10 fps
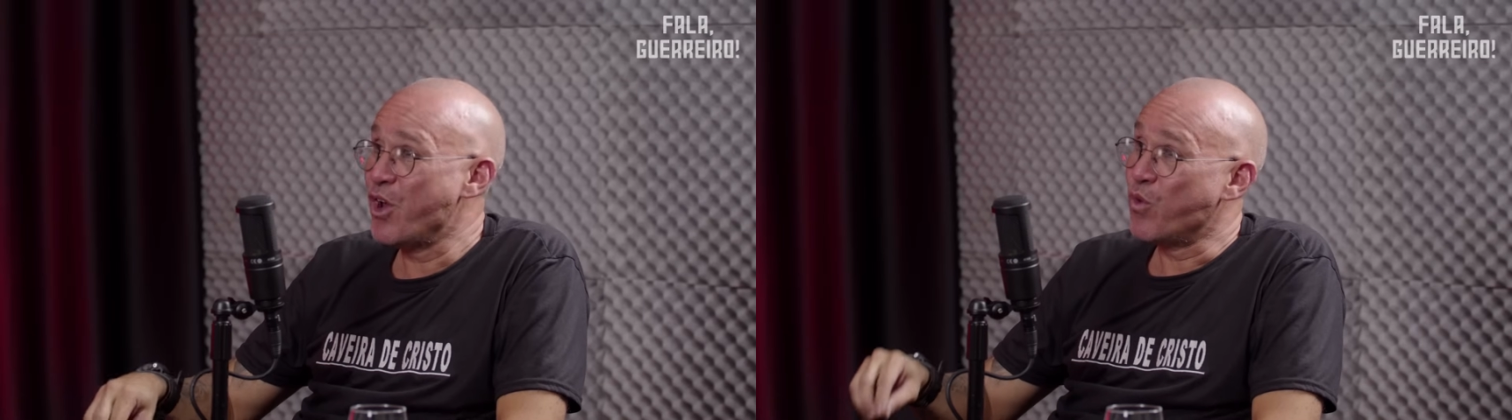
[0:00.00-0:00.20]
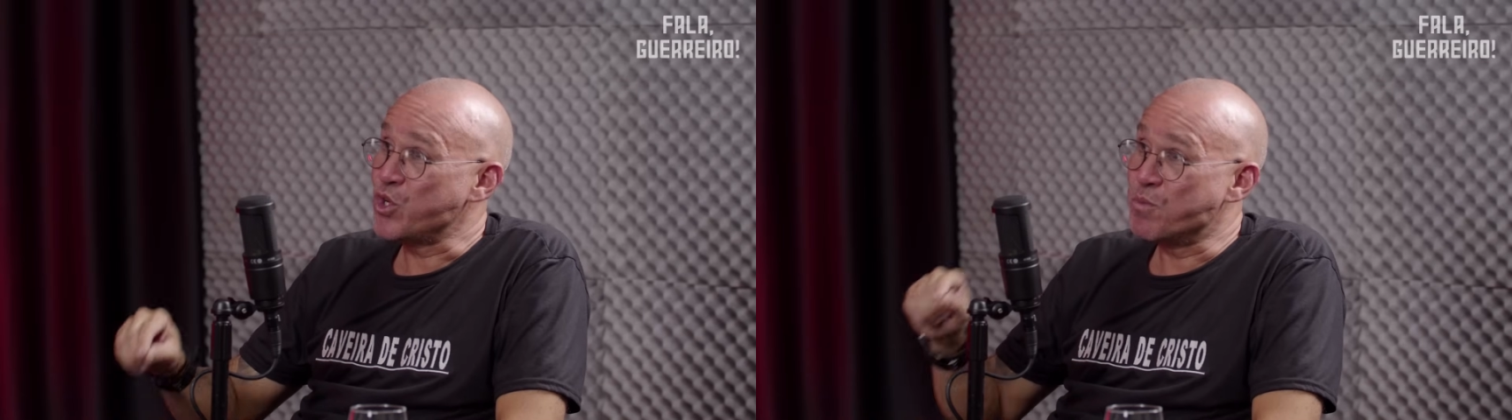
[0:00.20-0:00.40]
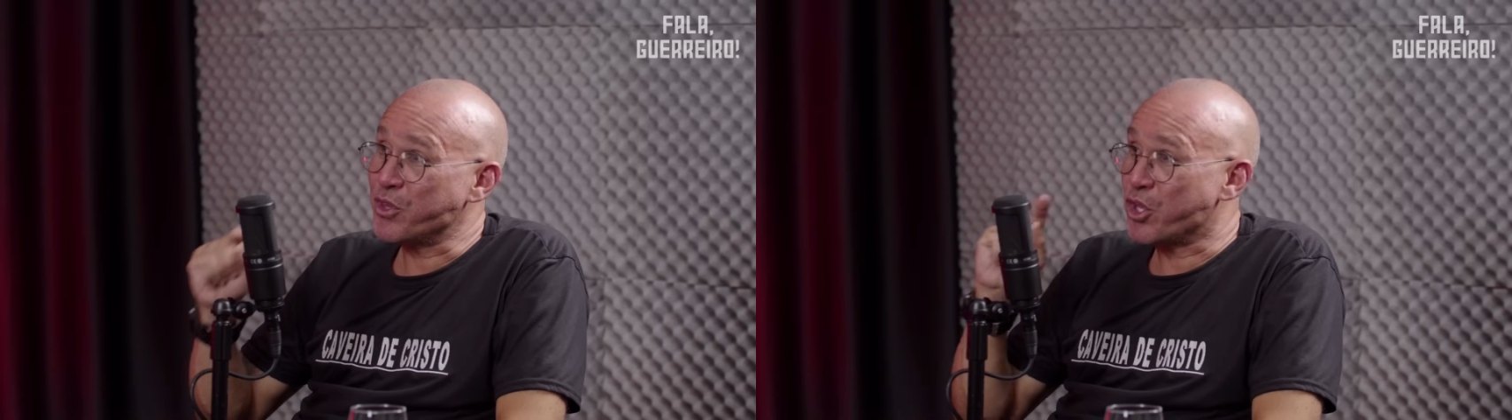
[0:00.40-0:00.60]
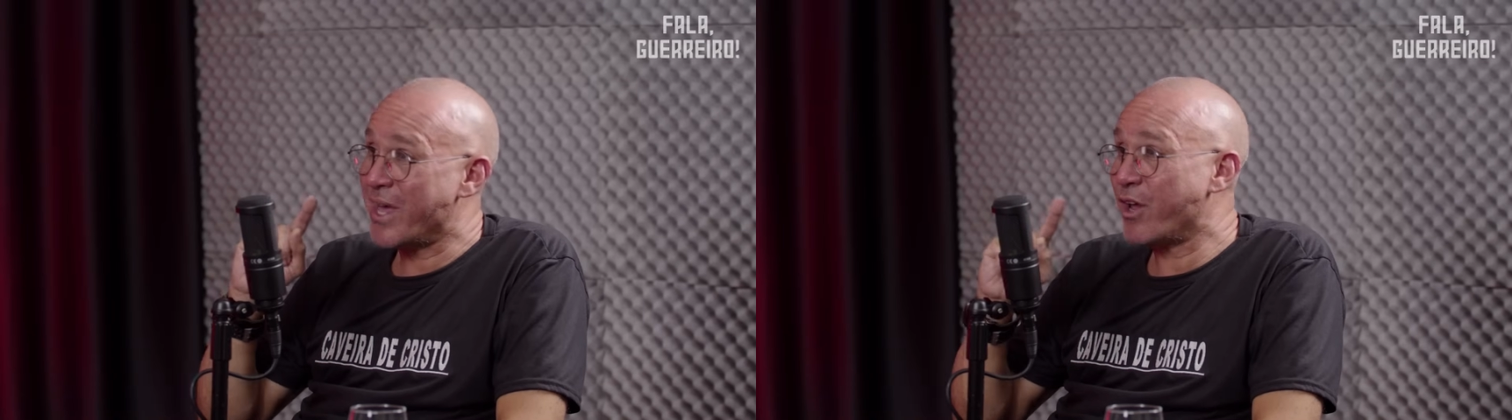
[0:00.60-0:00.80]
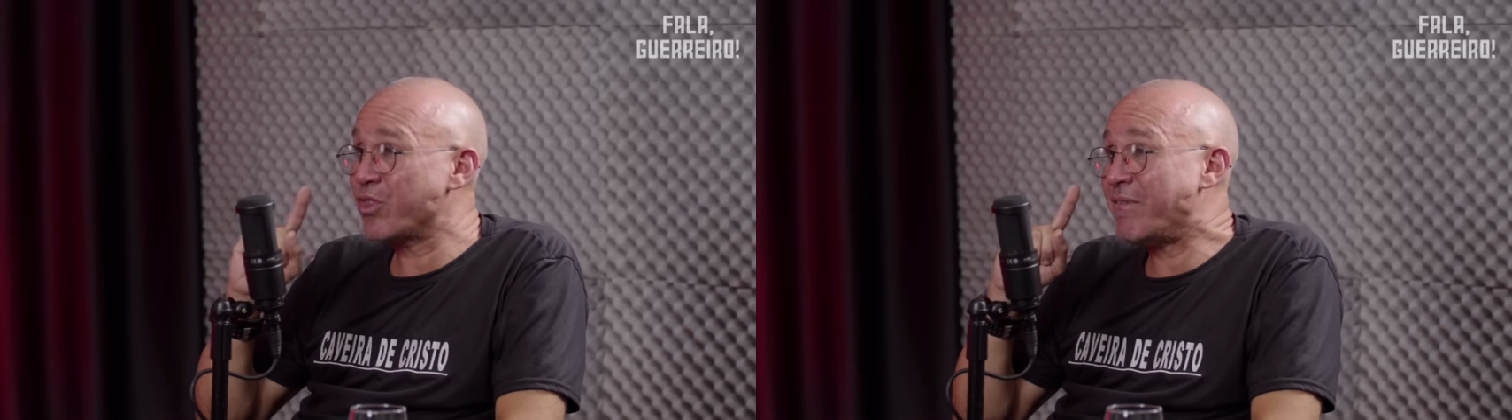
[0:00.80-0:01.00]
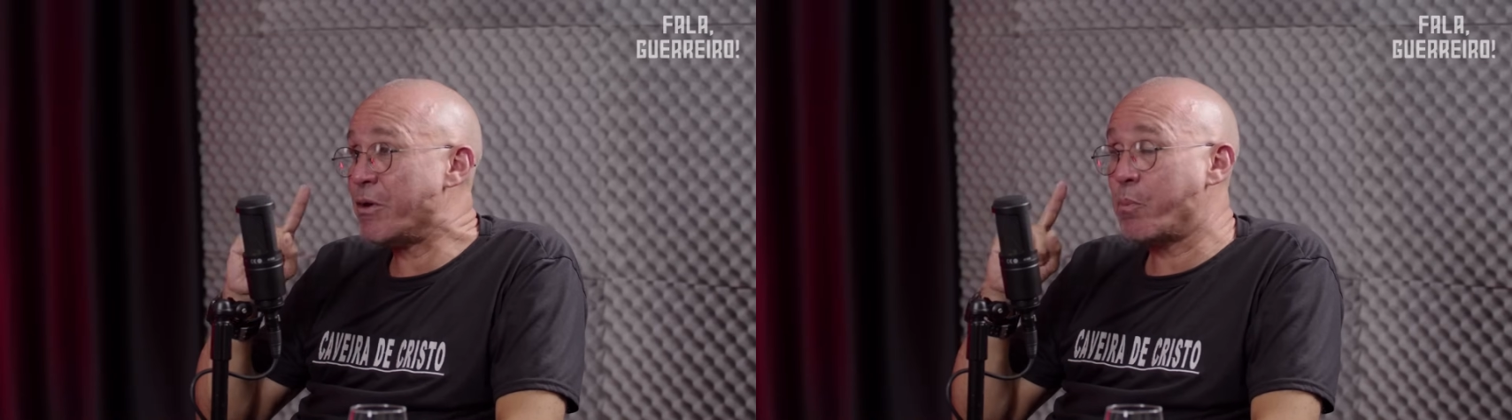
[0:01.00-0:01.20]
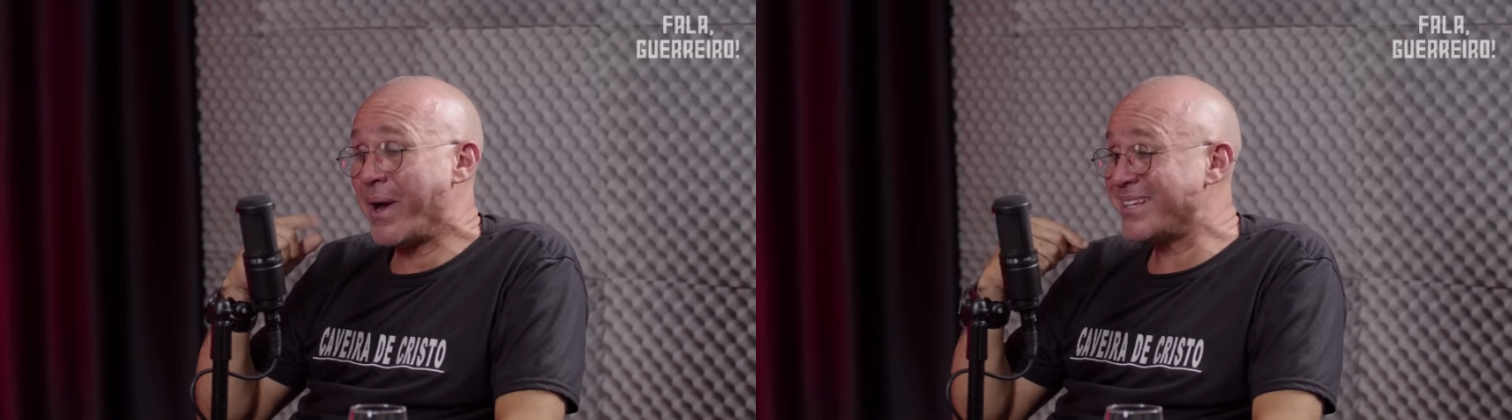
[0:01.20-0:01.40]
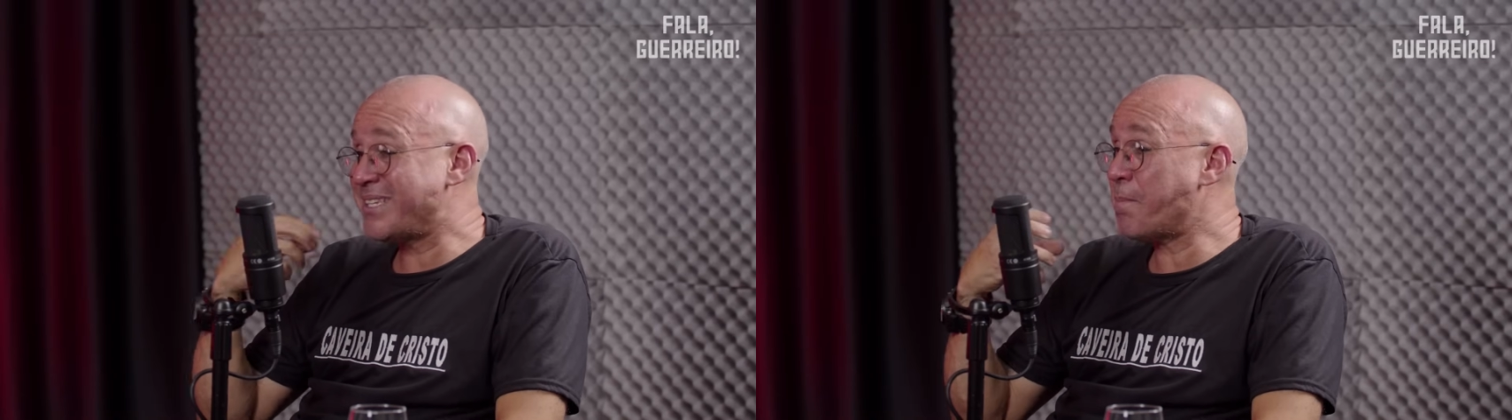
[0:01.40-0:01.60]
Os mototáxis, eu, tava, eu
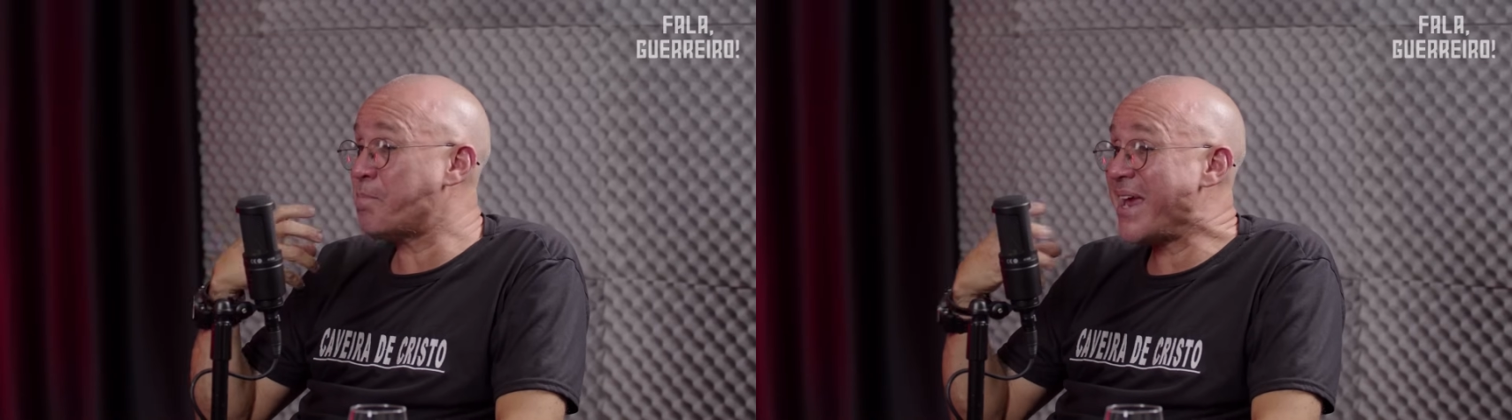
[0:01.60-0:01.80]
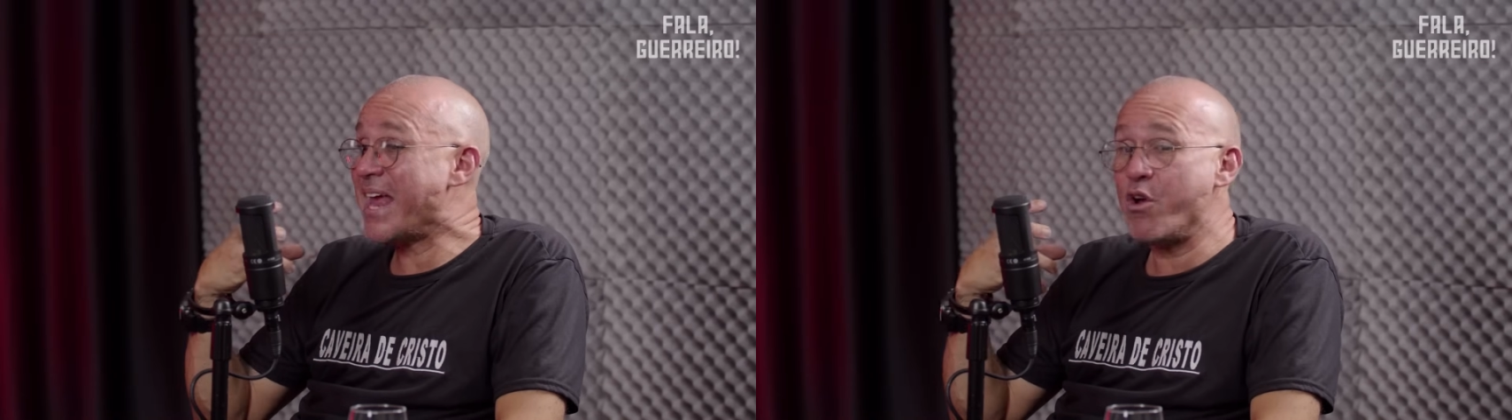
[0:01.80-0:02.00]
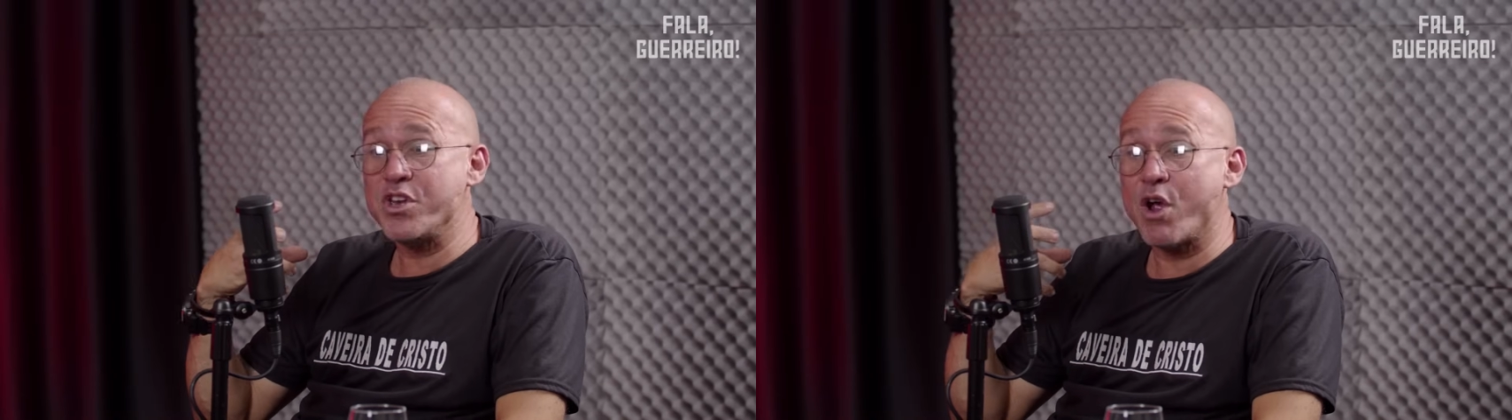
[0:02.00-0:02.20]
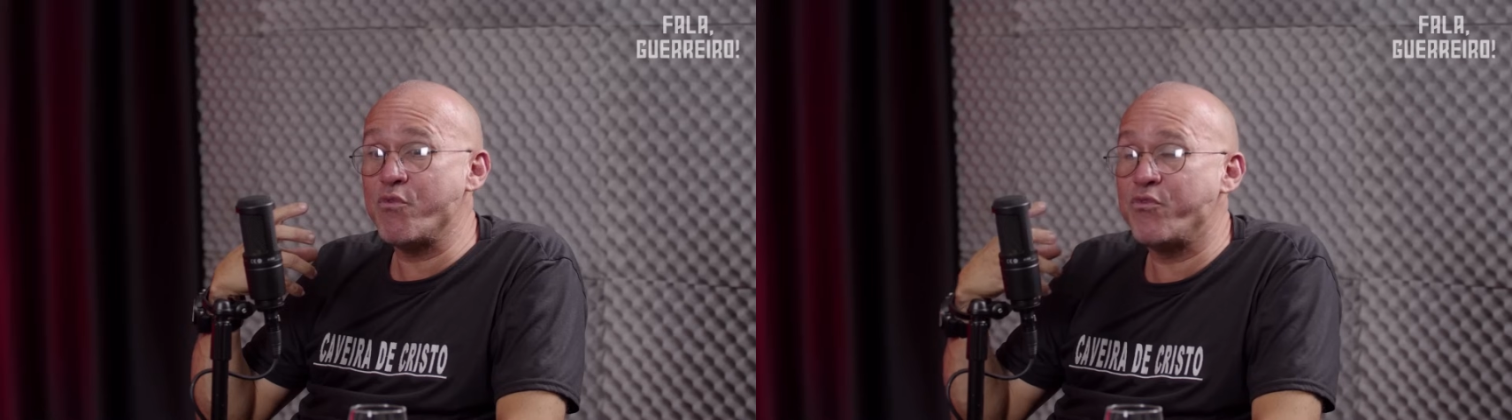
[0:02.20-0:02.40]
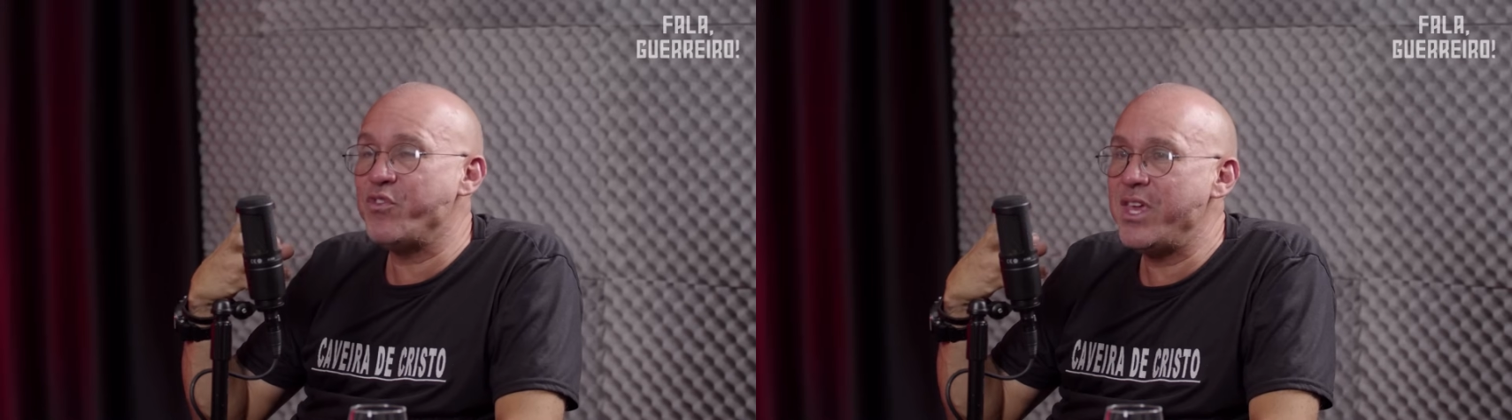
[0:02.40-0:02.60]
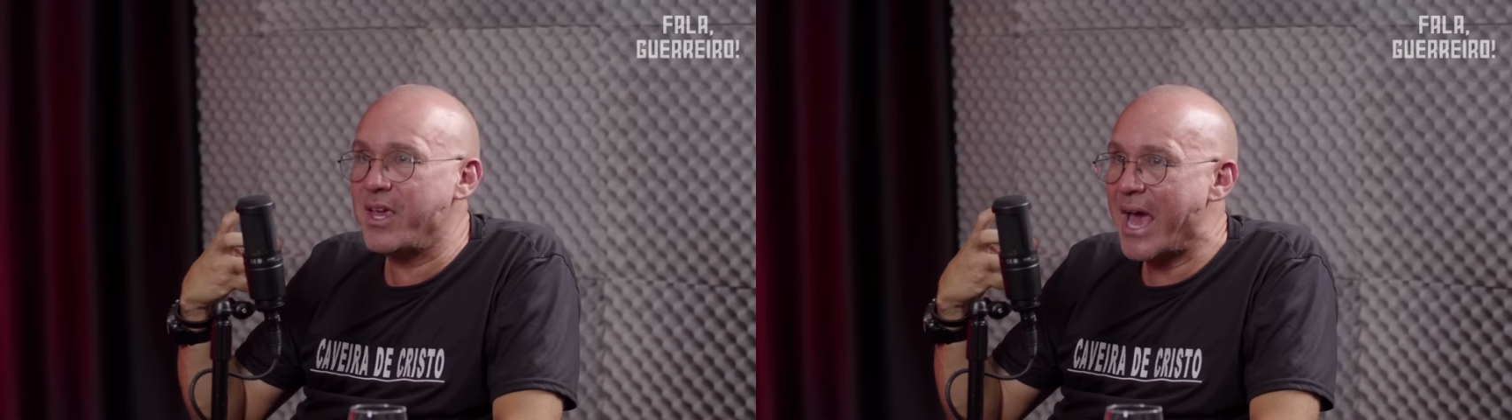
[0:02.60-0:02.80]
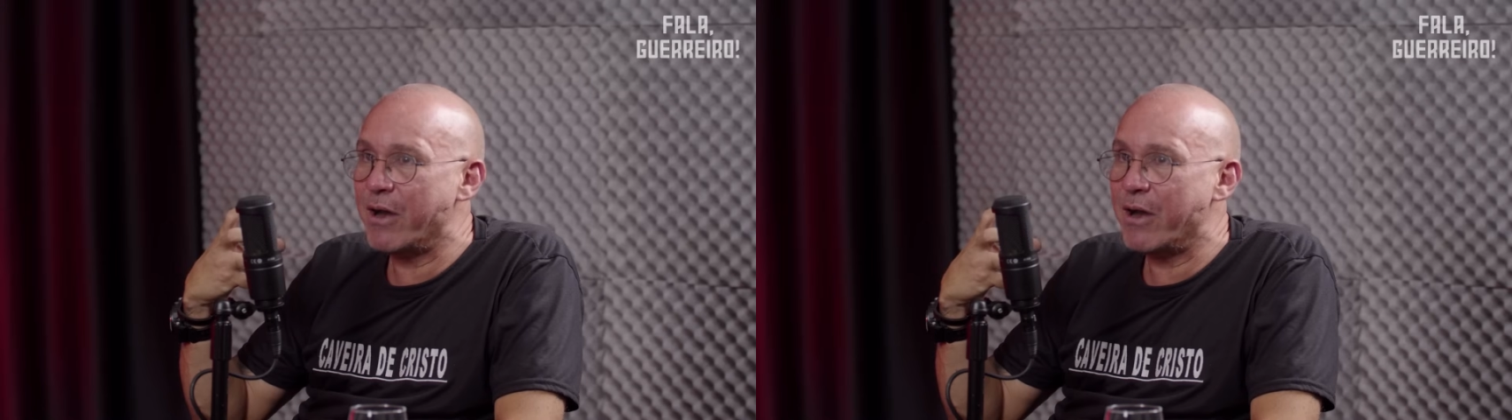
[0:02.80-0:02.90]
participei da reunião, eu vi, cara.